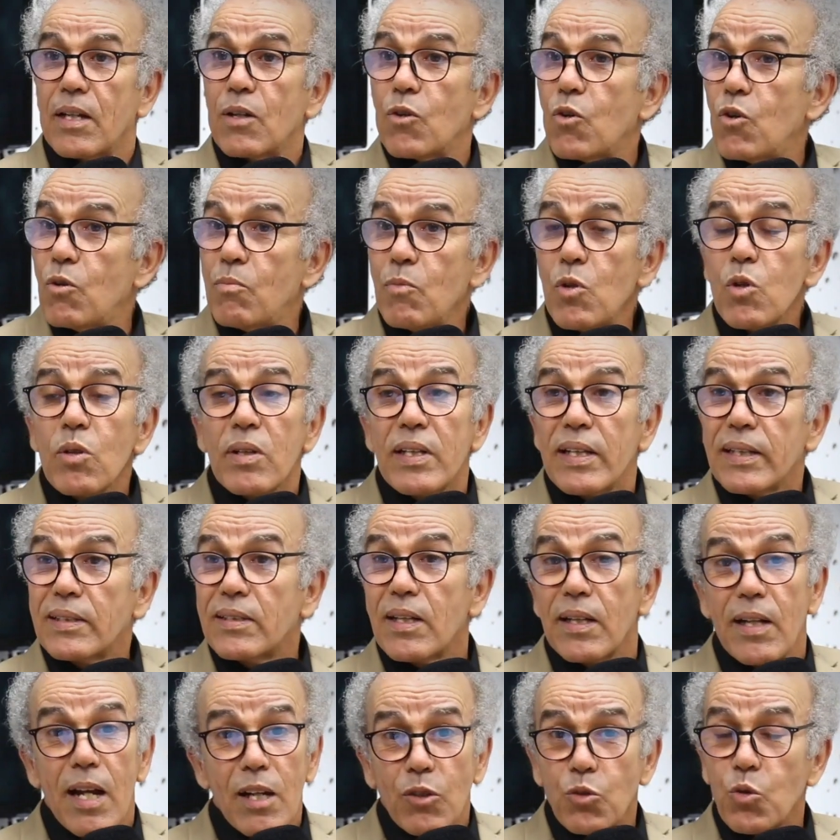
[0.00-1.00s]
ديال الامور
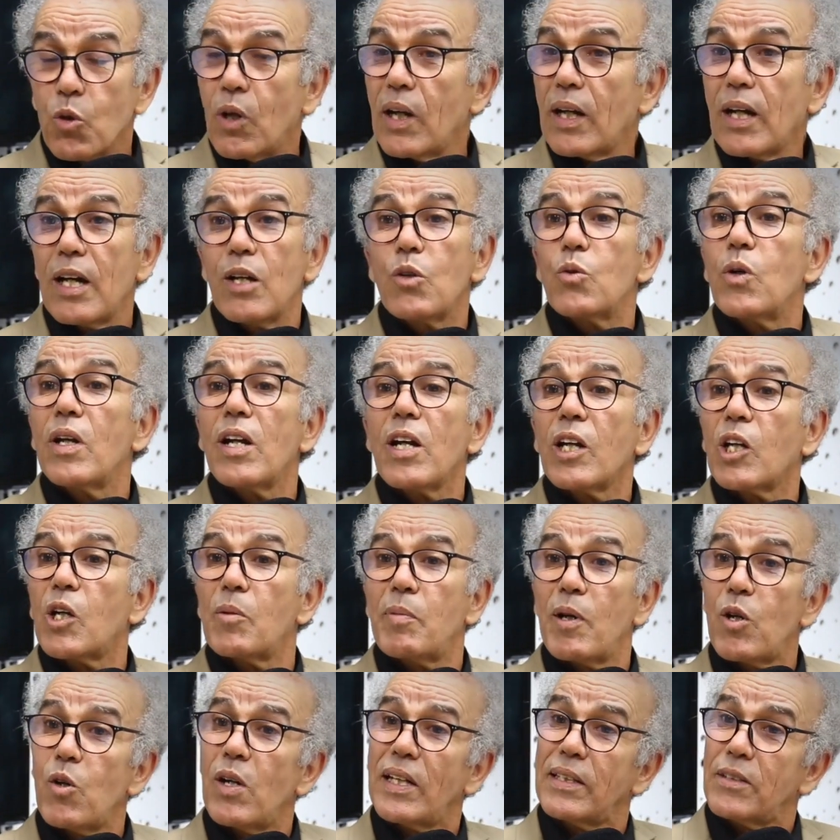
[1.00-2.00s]
التي لا تعقل ولا
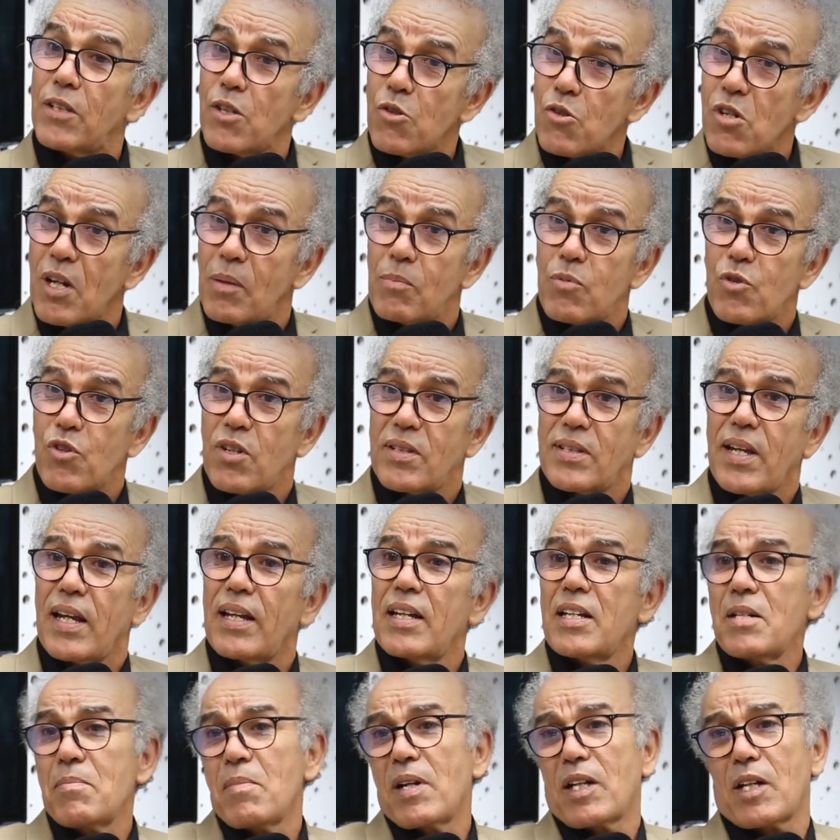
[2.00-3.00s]
يقبلها حتى الشعب
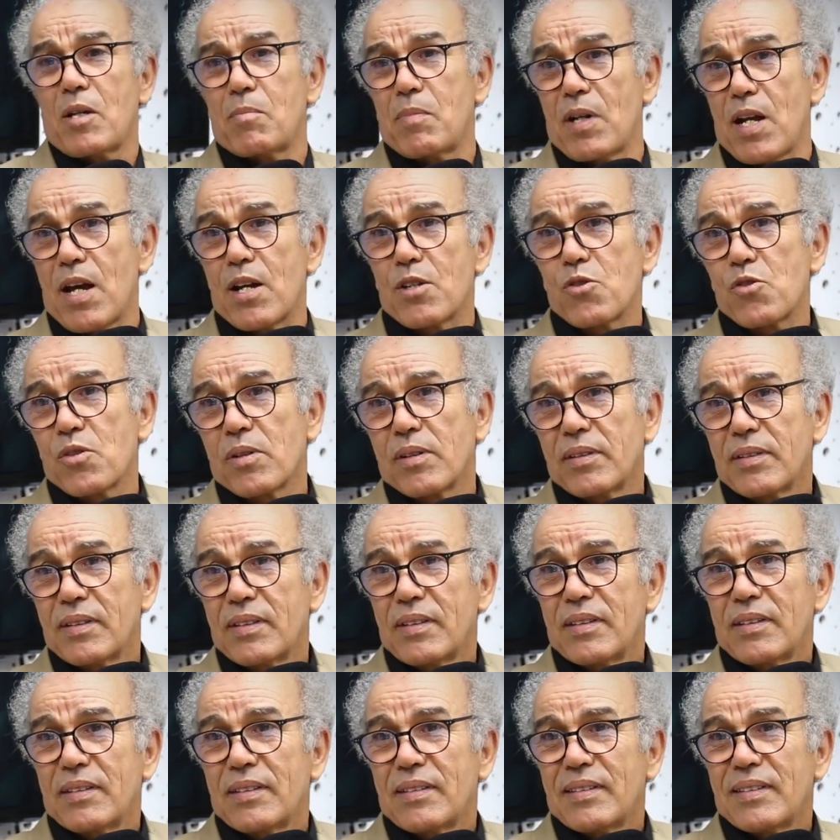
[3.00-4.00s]
الجزائري ما يقبلهاش
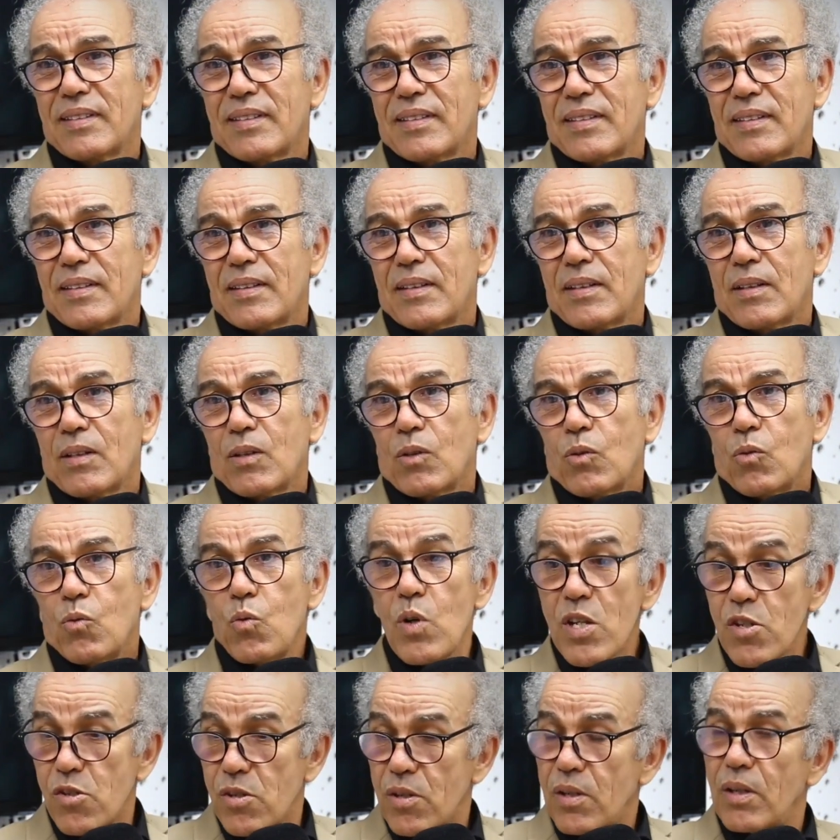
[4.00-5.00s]

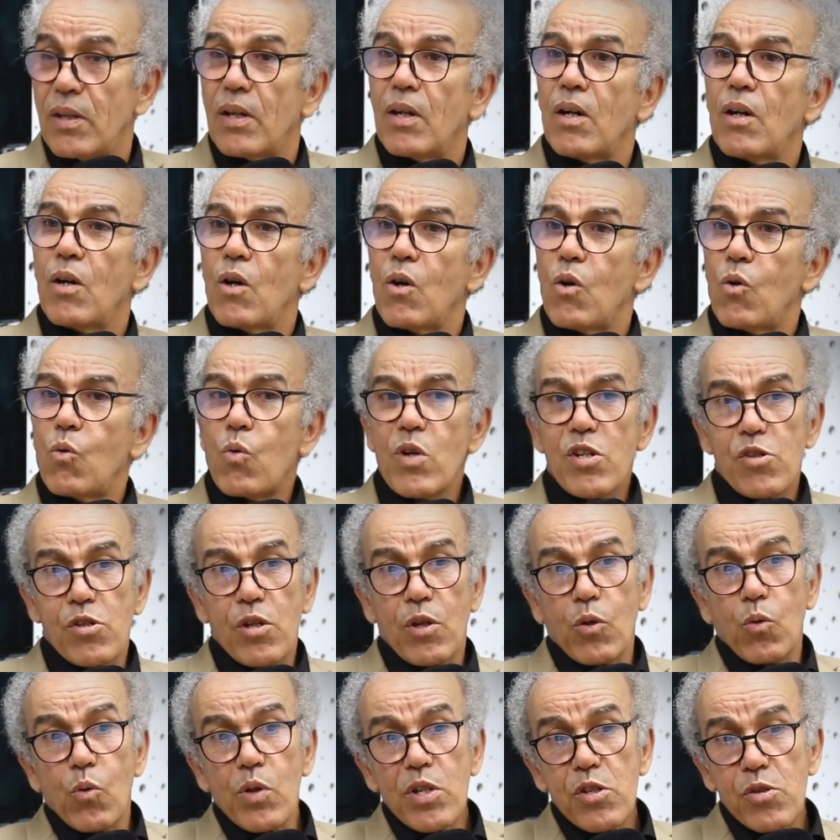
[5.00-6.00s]
الارجان
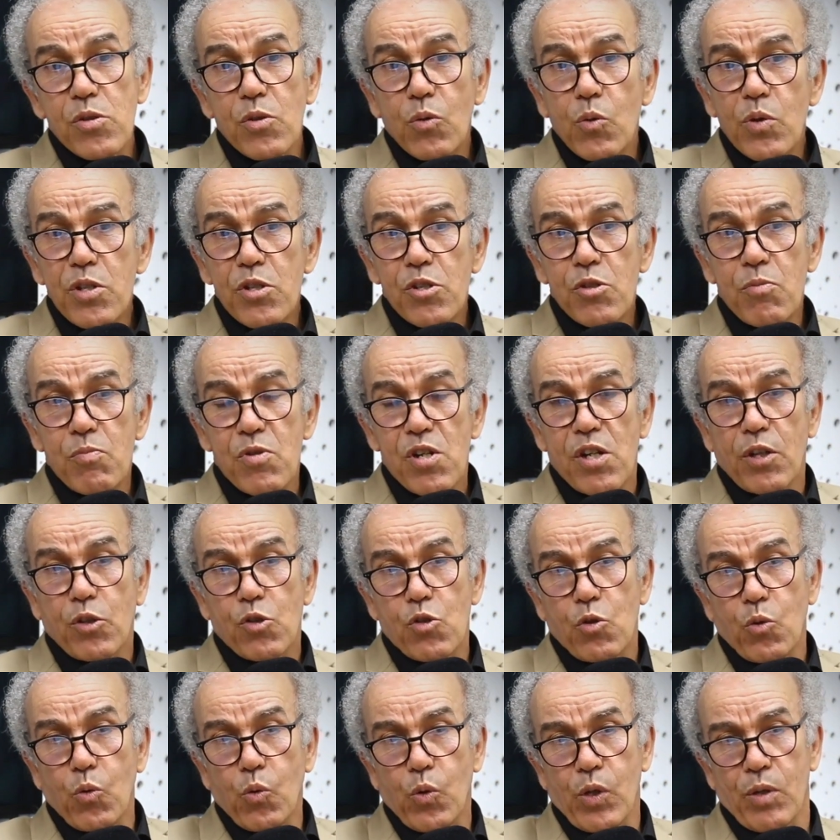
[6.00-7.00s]
واش واش واش تمشي
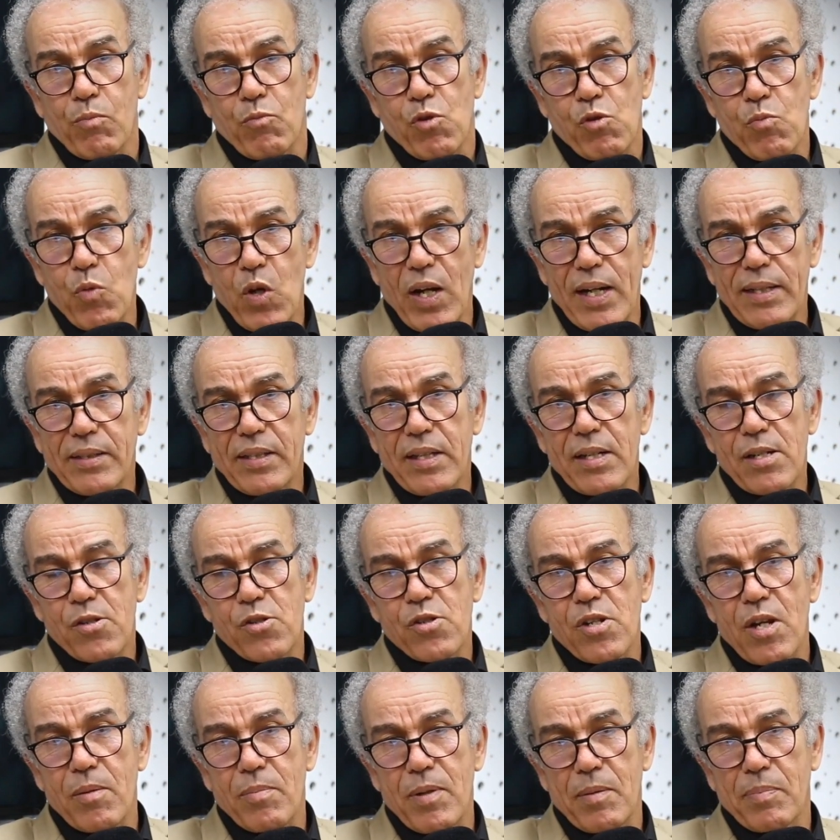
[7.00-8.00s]
تصور مجموعه ديال
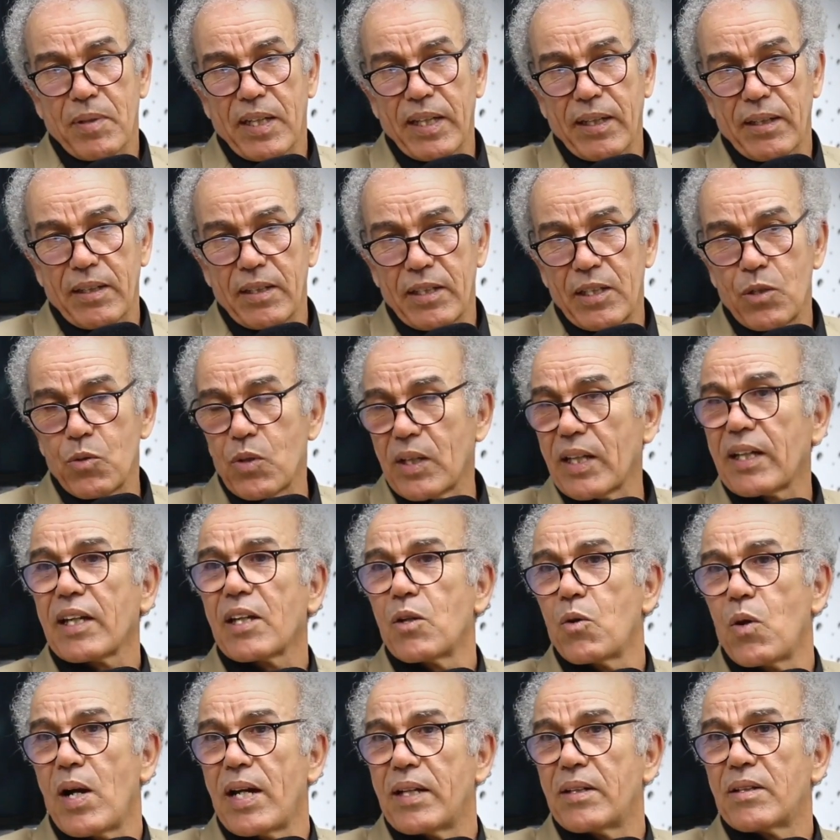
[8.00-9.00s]
الشباب كيغنيو
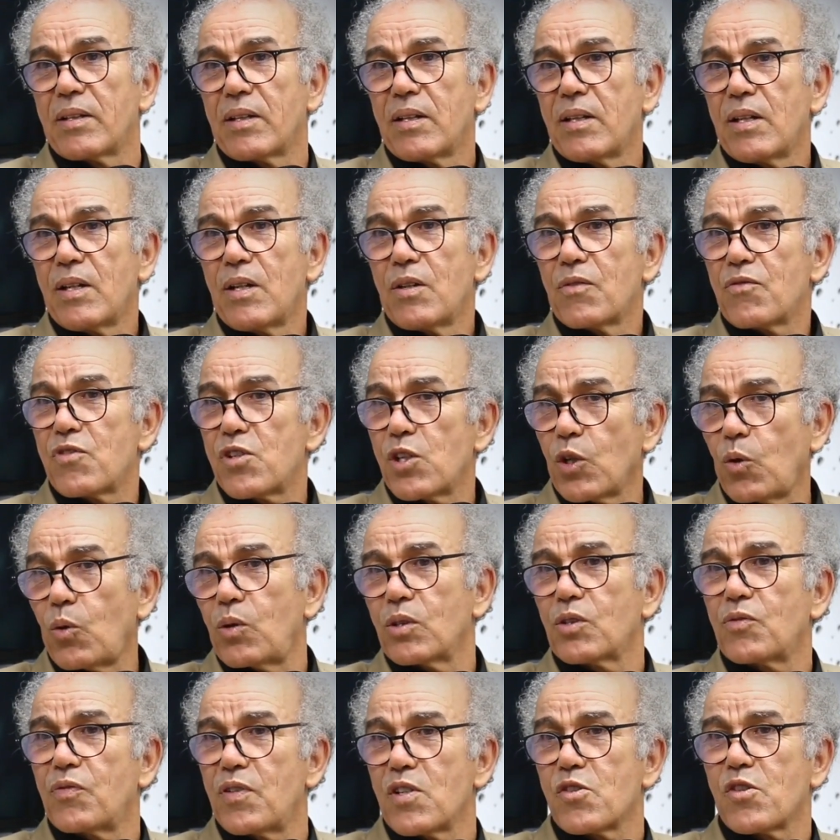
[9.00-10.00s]
الغيوان شي
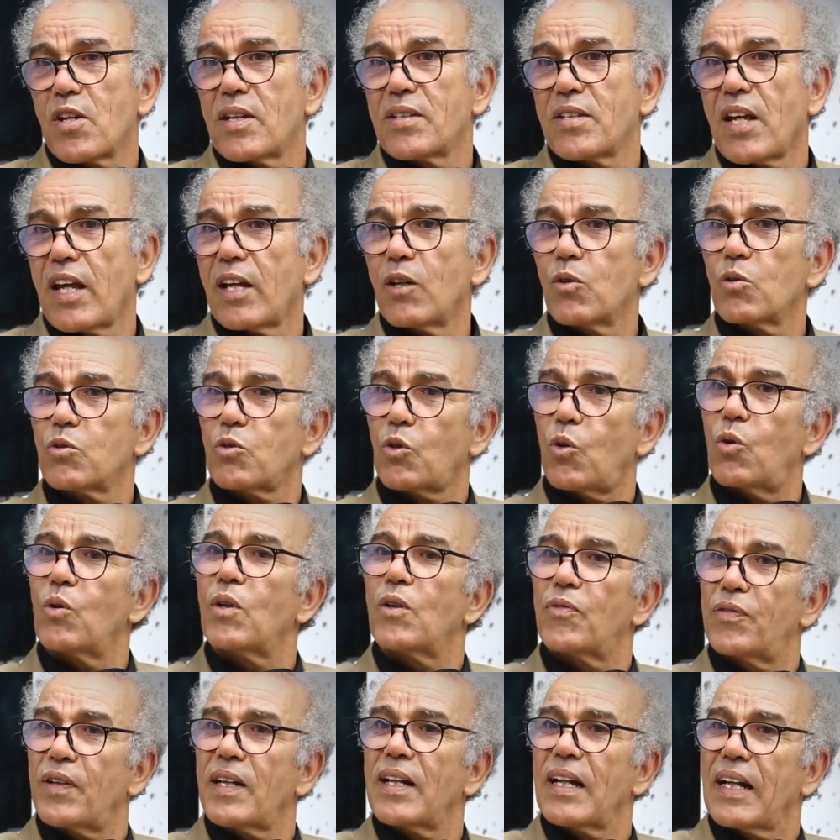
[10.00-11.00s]
قنت في الجزائر
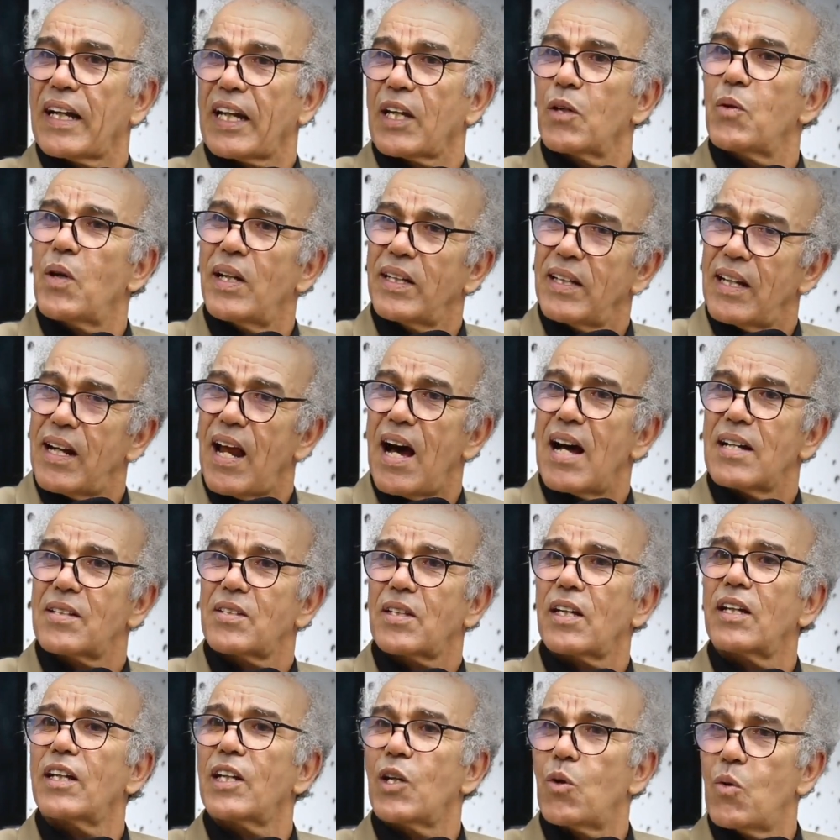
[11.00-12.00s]
وتقول الفن الغيواني
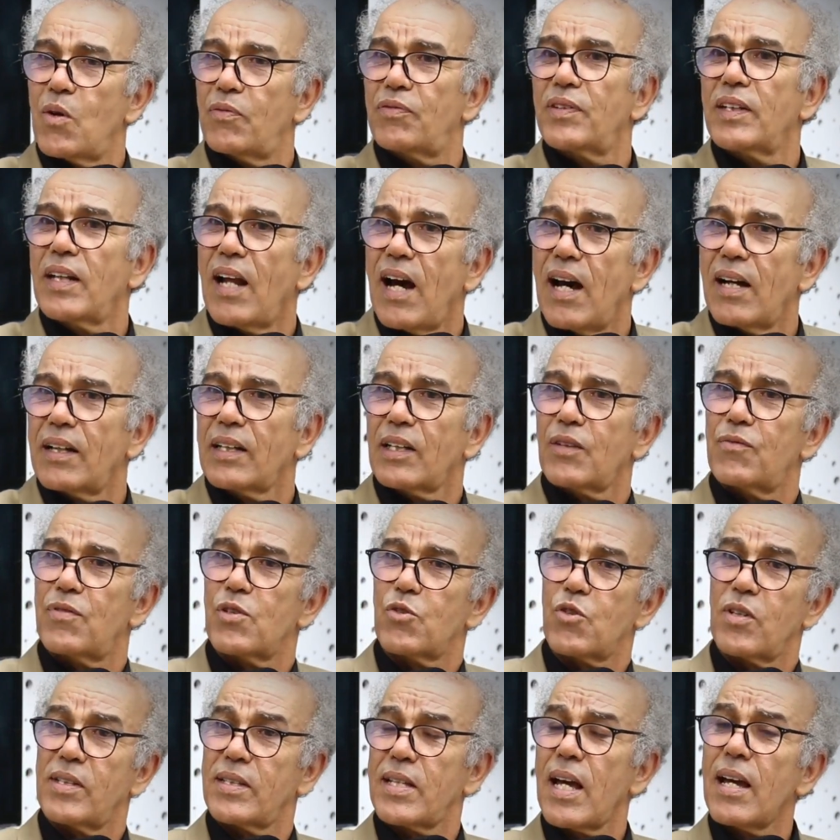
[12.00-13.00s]
الاصيل اللي هو فن عريق
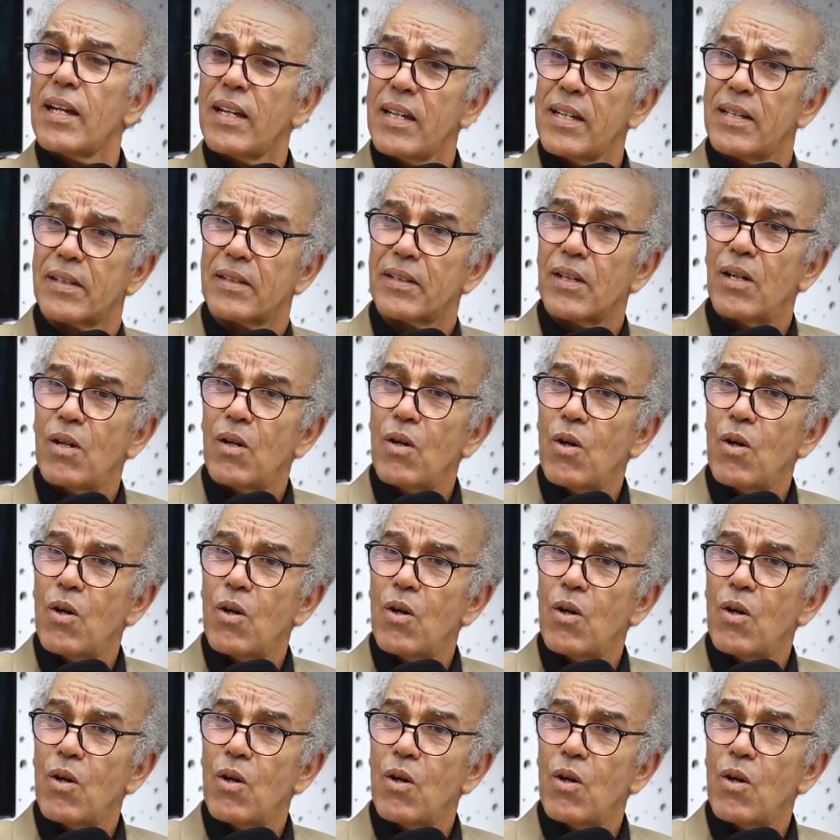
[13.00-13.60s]
في الجزائر